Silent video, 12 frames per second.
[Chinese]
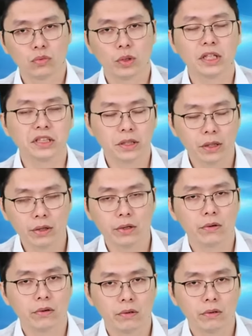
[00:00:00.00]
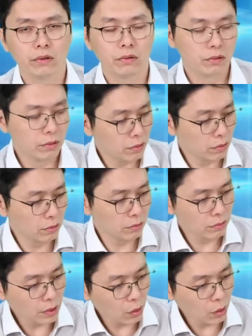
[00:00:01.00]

快一千六哦，那